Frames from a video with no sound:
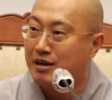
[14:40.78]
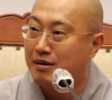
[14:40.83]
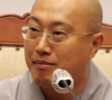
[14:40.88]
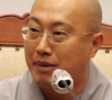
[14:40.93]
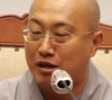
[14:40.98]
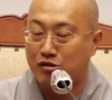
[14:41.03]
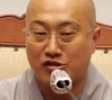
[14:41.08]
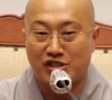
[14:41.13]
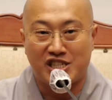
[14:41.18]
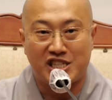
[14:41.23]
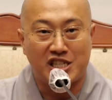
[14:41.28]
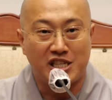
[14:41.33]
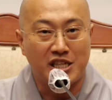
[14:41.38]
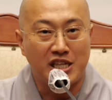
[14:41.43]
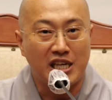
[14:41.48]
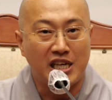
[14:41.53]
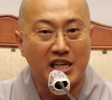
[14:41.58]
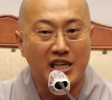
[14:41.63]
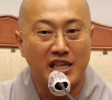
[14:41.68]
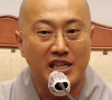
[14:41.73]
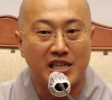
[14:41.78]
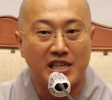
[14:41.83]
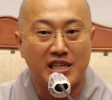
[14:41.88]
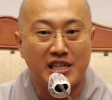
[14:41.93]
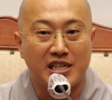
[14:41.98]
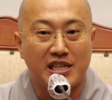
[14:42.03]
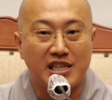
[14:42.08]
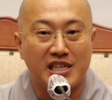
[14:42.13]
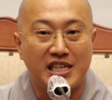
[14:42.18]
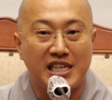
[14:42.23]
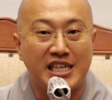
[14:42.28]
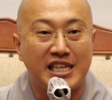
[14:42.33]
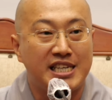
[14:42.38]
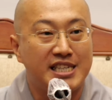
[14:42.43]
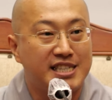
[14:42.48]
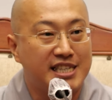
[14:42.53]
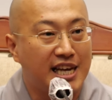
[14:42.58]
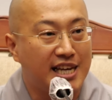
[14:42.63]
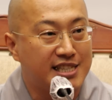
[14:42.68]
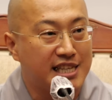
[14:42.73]
바로 신이 이
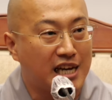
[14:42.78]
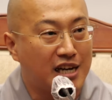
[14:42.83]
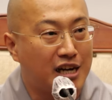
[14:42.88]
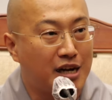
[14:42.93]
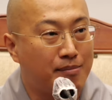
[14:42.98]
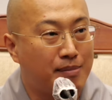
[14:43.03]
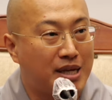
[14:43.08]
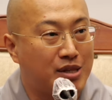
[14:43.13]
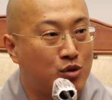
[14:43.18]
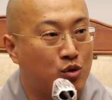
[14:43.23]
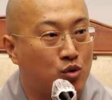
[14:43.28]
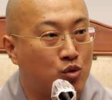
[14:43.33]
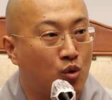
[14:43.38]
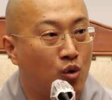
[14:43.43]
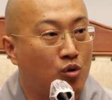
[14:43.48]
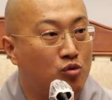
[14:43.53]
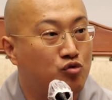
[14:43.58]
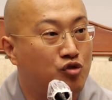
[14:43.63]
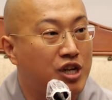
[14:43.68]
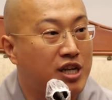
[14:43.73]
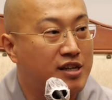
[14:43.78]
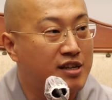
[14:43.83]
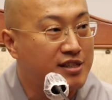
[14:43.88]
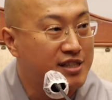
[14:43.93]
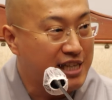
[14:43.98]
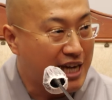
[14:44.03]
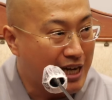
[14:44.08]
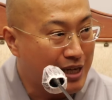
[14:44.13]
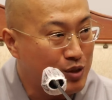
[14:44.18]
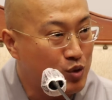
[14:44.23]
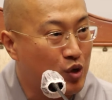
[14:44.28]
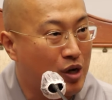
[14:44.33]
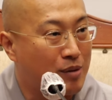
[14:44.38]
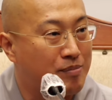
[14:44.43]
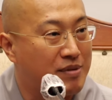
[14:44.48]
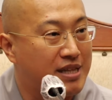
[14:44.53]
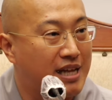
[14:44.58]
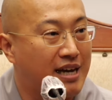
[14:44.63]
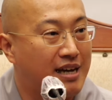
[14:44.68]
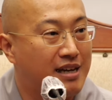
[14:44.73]
세상을 만들고 우리를
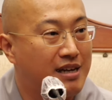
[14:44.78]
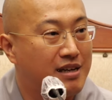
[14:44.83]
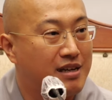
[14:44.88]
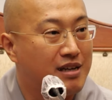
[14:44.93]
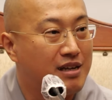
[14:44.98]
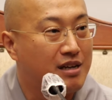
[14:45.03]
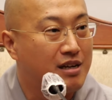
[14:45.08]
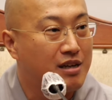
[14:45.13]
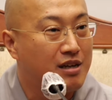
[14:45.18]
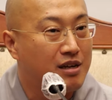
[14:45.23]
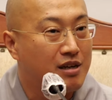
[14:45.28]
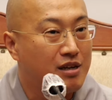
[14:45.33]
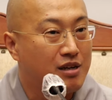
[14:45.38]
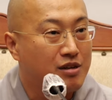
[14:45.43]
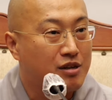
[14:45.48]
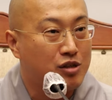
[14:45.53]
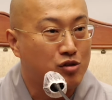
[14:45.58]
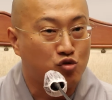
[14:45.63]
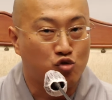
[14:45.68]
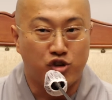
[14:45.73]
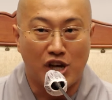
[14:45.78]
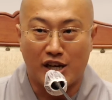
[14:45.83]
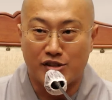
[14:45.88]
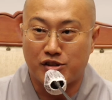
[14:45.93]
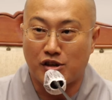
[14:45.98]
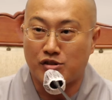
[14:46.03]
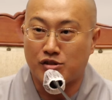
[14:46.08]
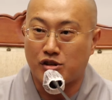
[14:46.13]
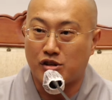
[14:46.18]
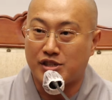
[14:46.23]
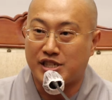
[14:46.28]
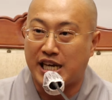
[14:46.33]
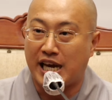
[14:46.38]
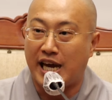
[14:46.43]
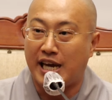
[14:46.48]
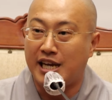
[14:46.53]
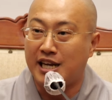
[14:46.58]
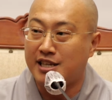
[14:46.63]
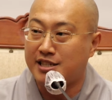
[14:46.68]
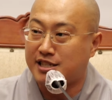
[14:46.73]
창조합니다. 그래서 구약성서
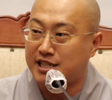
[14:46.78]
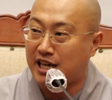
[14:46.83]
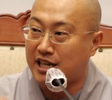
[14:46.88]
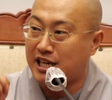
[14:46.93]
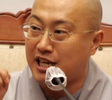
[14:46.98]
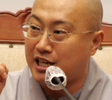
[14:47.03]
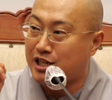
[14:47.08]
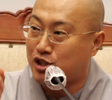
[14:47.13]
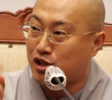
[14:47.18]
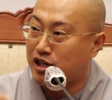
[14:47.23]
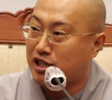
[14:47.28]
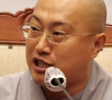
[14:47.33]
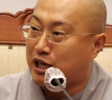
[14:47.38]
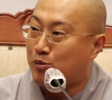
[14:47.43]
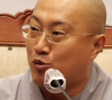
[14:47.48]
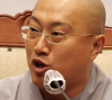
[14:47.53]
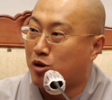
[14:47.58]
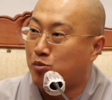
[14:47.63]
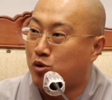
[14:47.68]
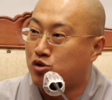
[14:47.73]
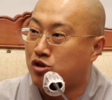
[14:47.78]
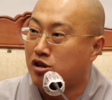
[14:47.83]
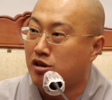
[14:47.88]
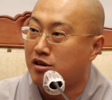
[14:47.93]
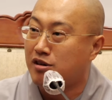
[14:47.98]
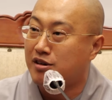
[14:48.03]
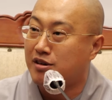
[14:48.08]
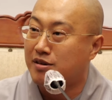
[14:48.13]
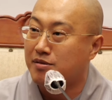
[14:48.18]
제1장 1절의 제목이 뭐죠?